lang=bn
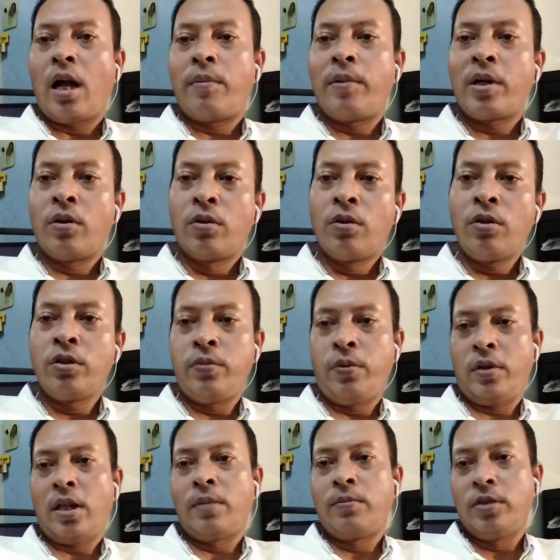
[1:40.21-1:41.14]
আমার অনুরোধ
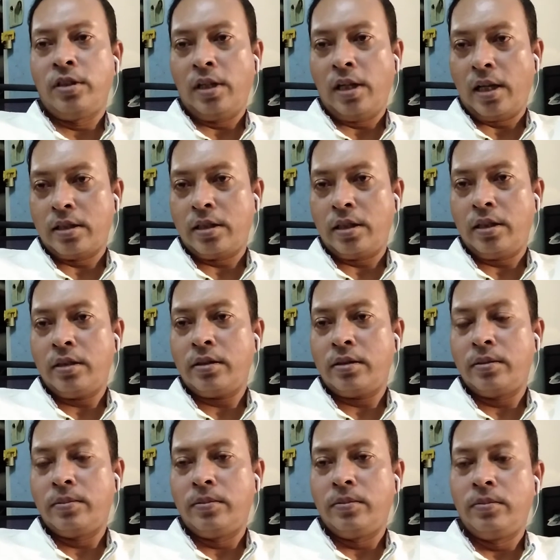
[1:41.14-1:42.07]
প্রধানমন্ত্রীর কাছে
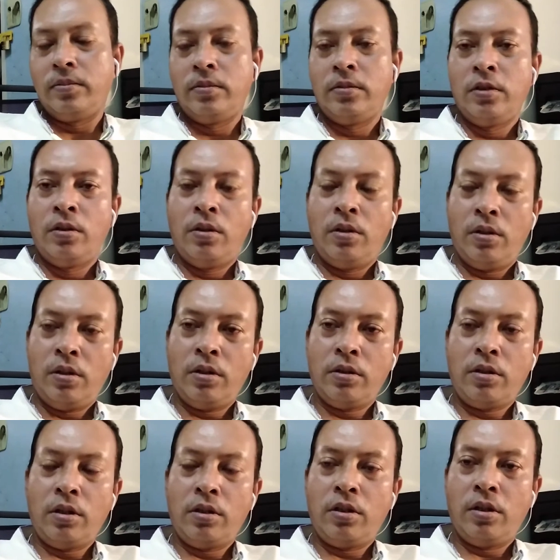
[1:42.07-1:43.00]

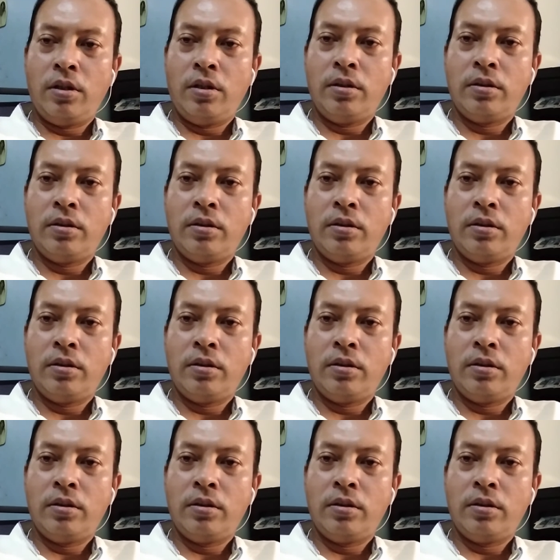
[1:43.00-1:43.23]
অন্তত